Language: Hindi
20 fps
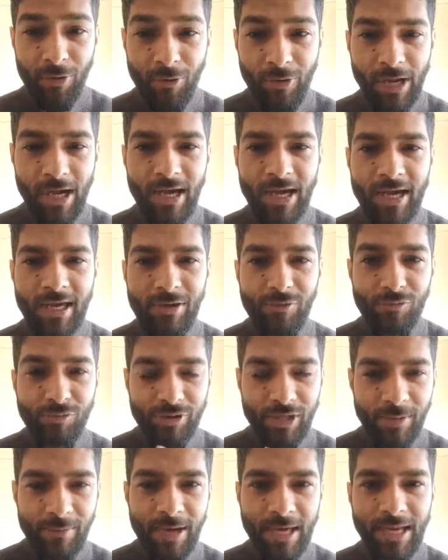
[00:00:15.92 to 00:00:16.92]
हो रहा है
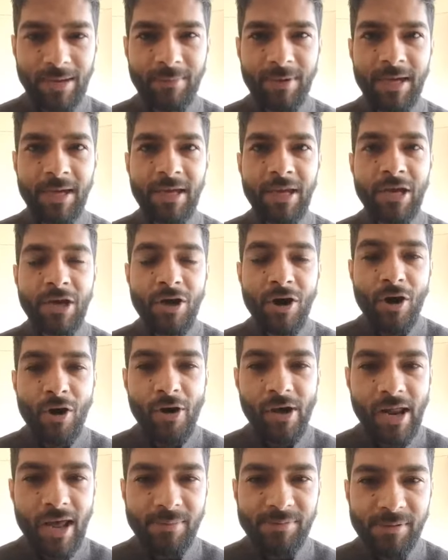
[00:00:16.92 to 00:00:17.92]
उसके बारे में
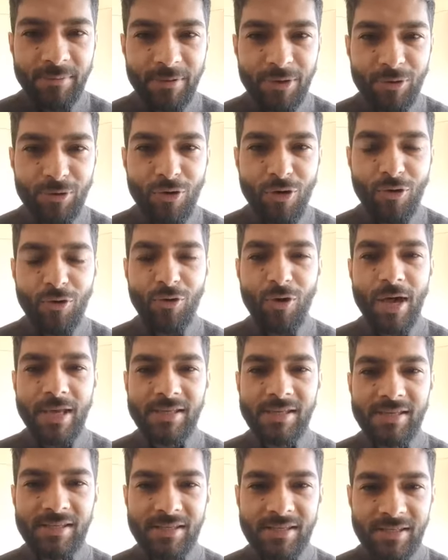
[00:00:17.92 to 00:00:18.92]
और आप सभी लोगों को
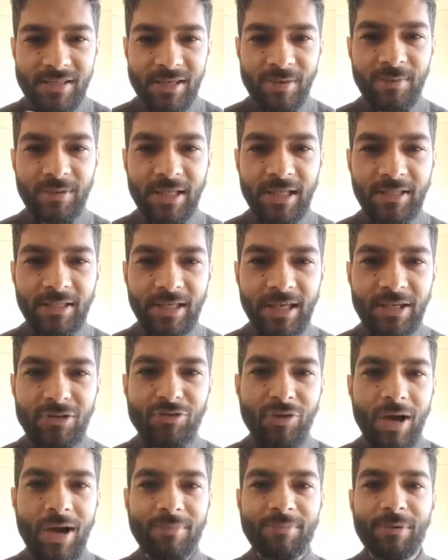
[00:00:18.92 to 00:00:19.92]
ऐसी चीजें बताते हैं
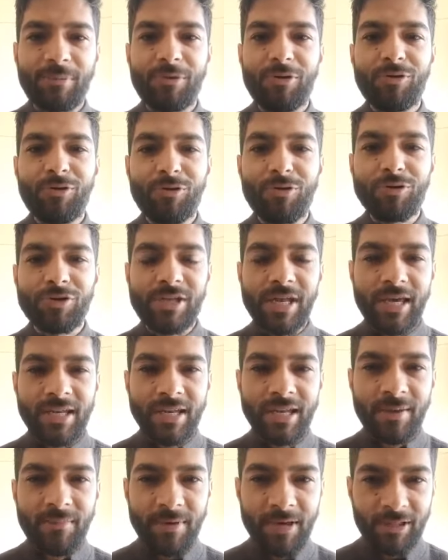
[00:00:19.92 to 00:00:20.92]
जो आप सभी लोगों को
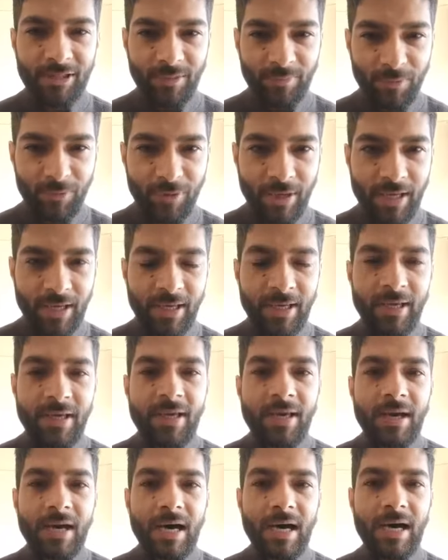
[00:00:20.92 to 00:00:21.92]
जानना महत्वपूर्ण है
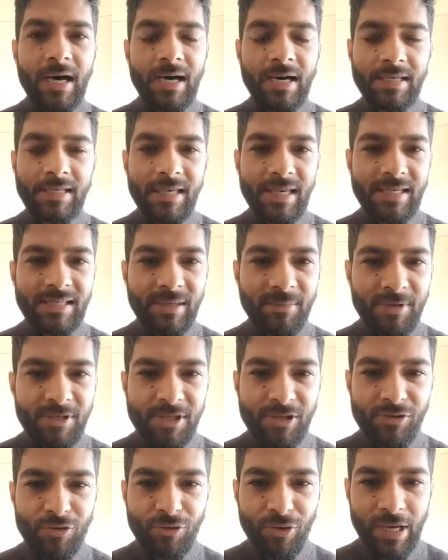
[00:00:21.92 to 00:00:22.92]
आ, ये सभी
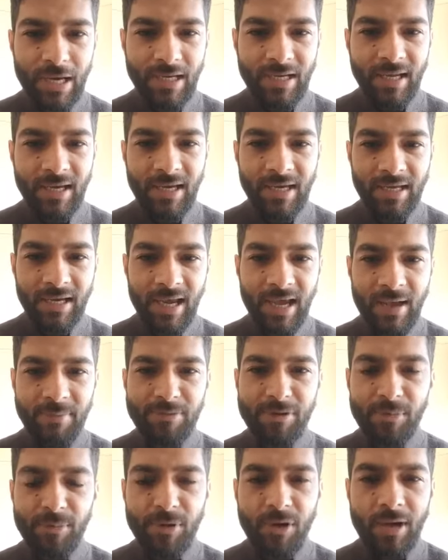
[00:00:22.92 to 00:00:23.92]
चीजों को इकट्ठा करके आप
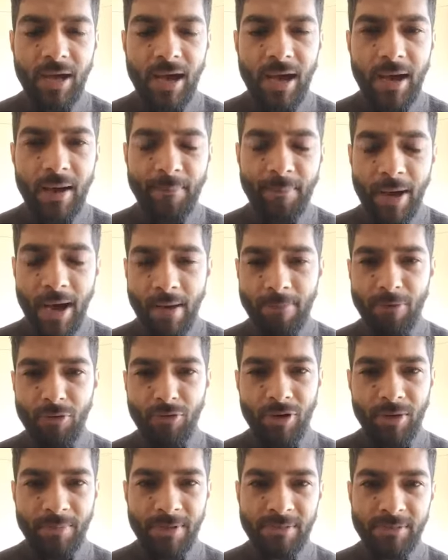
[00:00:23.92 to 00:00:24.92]
सुबह आप आप
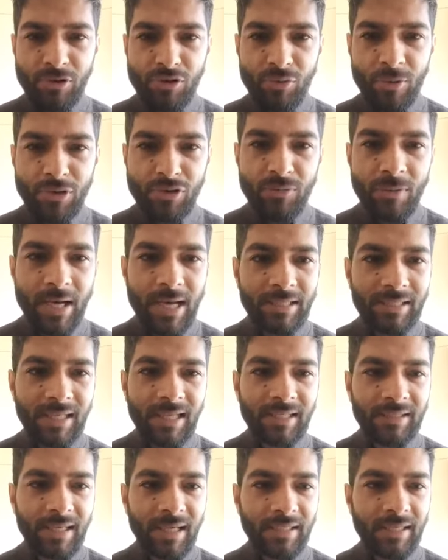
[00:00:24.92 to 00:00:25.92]
लोगों के बीच में सुबह सुबह आते
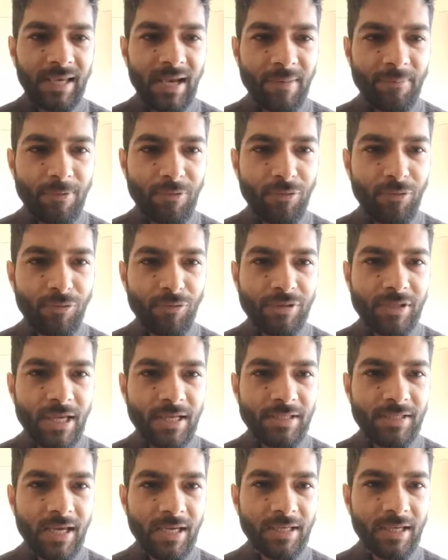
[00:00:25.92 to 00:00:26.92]
हैं ताकि आप लोगों को
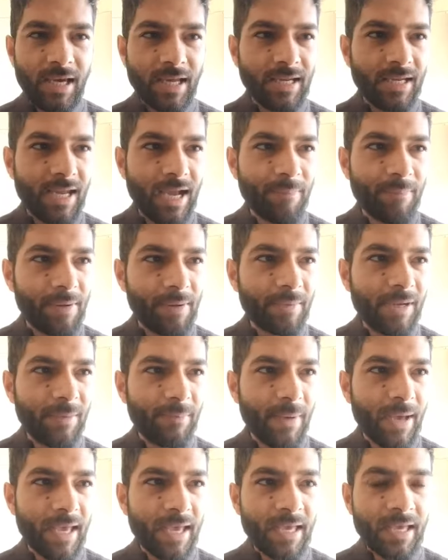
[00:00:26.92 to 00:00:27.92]
सारी जानकारी यहां पर मिल
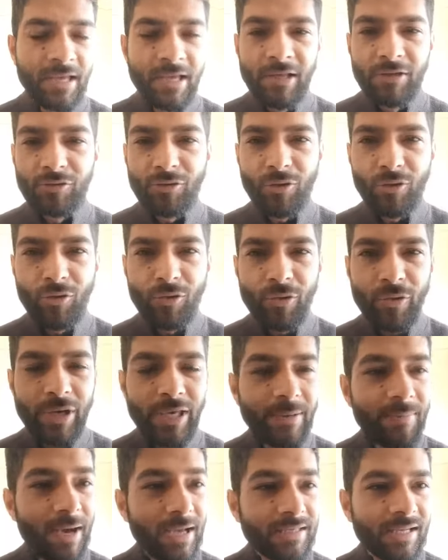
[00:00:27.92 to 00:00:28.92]
पाए तो
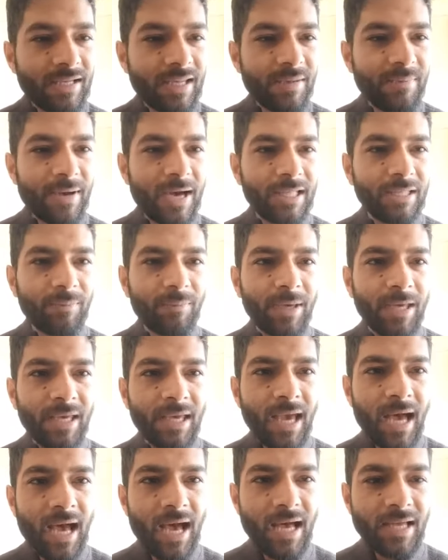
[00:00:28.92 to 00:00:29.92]
हिमाचल की बात में
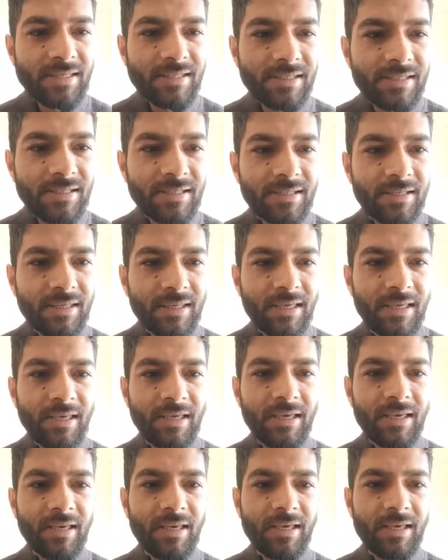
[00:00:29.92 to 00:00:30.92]
आज की
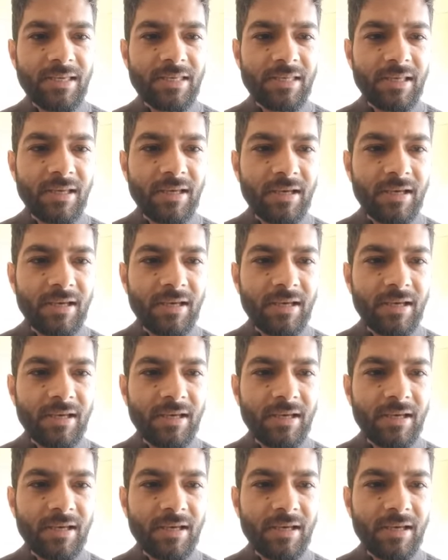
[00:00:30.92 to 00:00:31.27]
इस